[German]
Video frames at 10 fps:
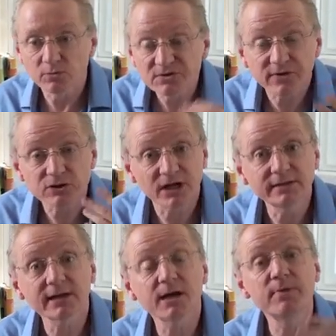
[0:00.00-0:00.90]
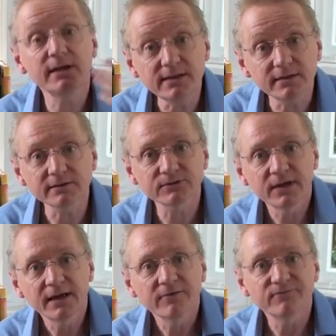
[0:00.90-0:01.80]
Unser Verstand rebelliert,
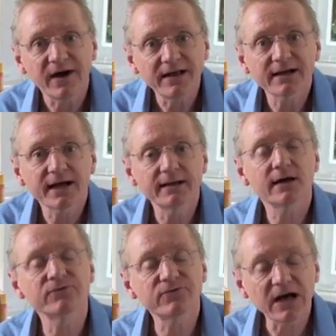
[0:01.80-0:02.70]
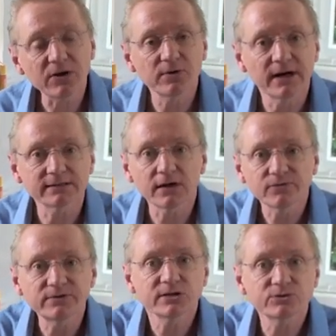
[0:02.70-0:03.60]
weil er keine Erfahrung hat,
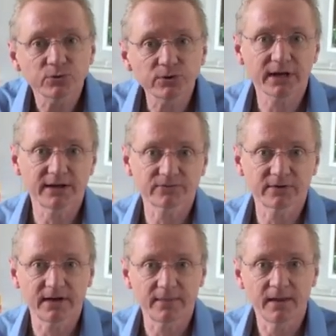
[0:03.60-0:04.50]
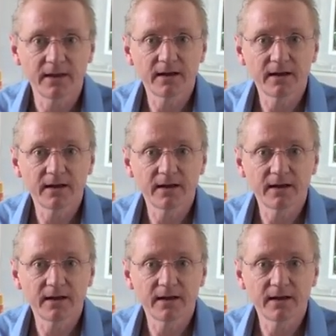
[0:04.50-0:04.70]
auf die er zurückgreifen kann.